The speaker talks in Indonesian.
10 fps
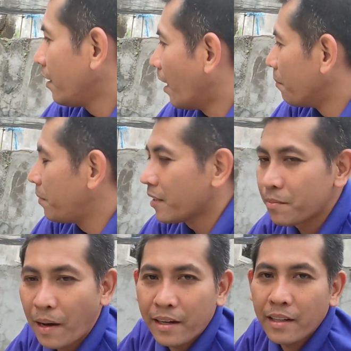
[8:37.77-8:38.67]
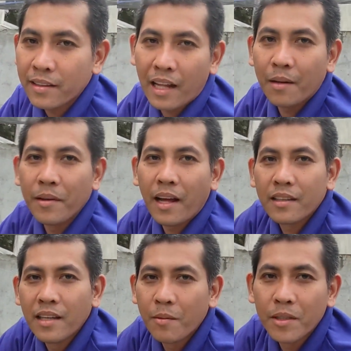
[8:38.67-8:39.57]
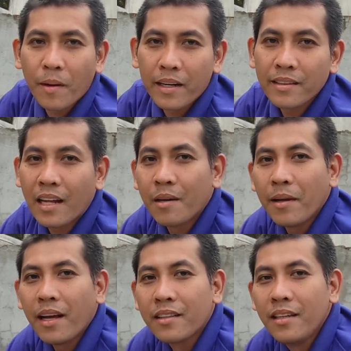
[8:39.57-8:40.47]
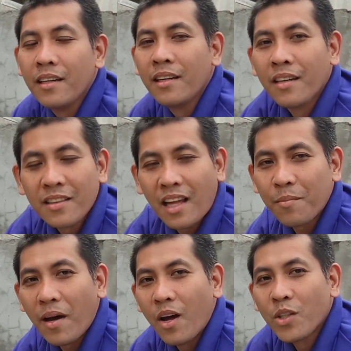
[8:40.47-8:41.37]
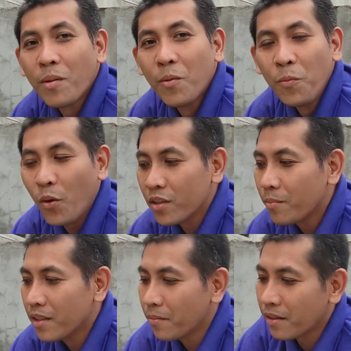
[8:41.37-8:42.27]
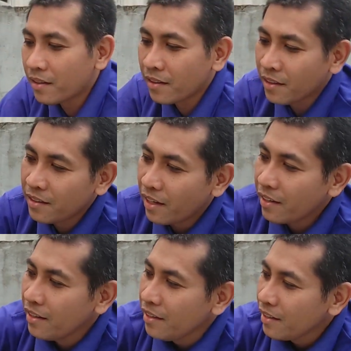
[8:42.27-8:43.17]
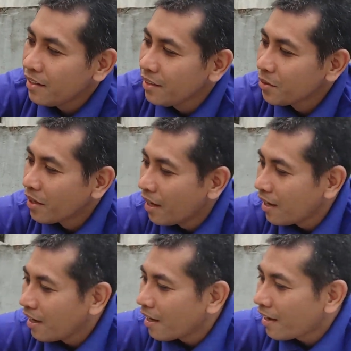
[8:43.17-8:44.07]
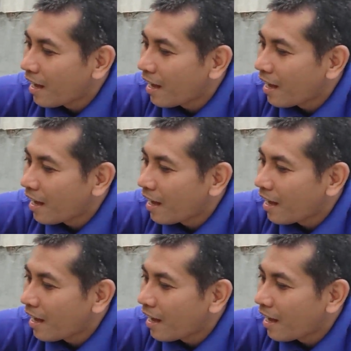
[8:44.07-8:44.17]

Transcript: jadi habis panen tanami lagi habis panen tanami lagi tanpa harus memupuk teman-teman Nah ini ini juga